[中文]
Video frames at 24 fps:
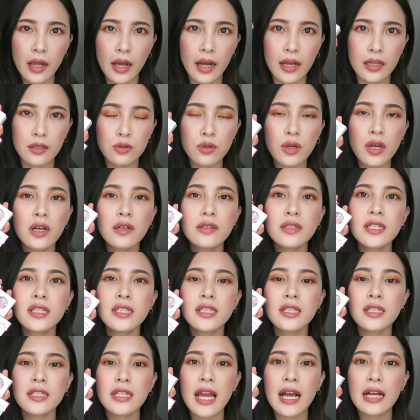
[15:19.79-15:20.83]
那最后这
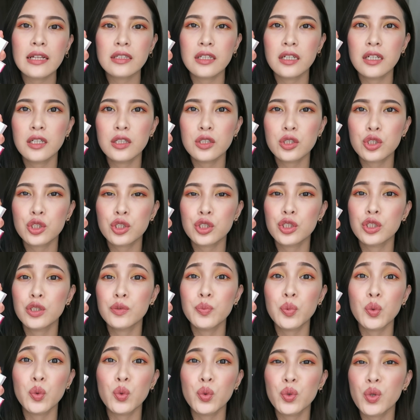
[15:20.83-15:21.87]
四样呢是
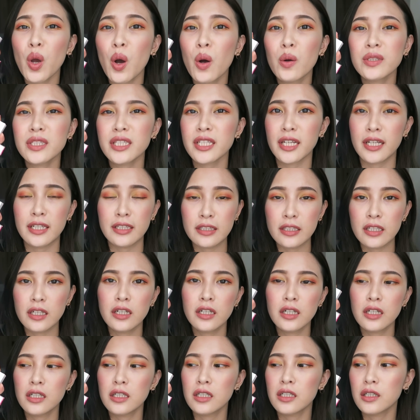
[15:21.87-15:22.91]
不用钱
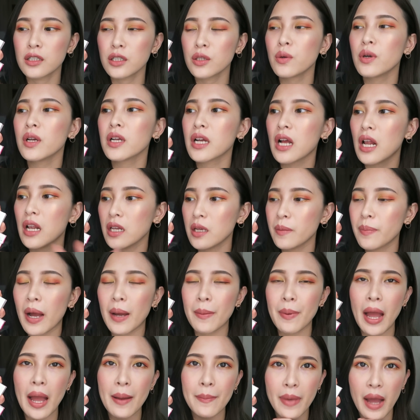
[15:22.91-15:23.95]
的，因为 c o l o r p o
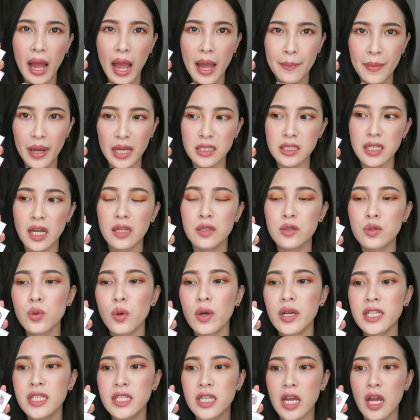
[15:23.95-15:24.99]
p 他们还蛮常
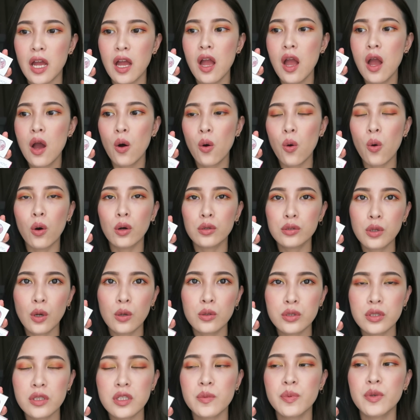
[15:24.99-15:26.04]
做一些活
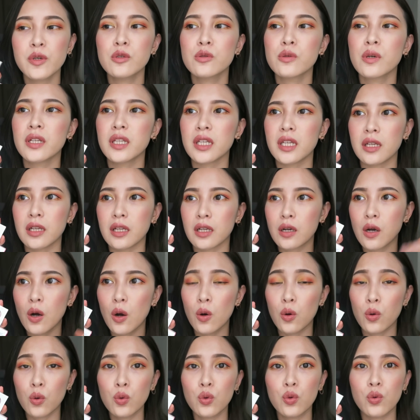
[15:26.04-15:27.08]
动，就是譬如说你
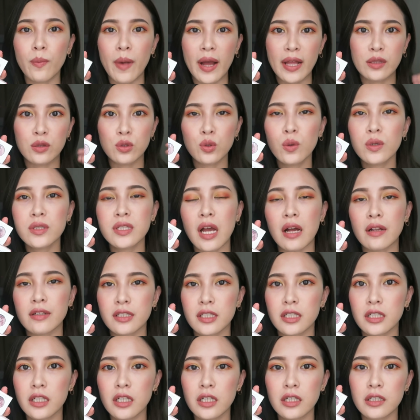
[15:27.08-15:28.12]
购物满多少
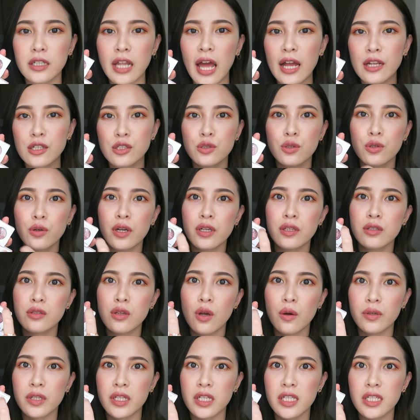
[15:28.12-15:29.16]
金额，它就会
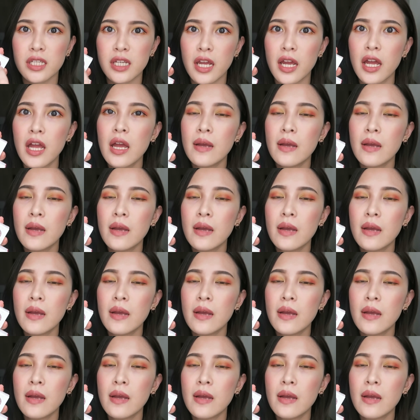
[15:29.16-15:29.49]
送一些，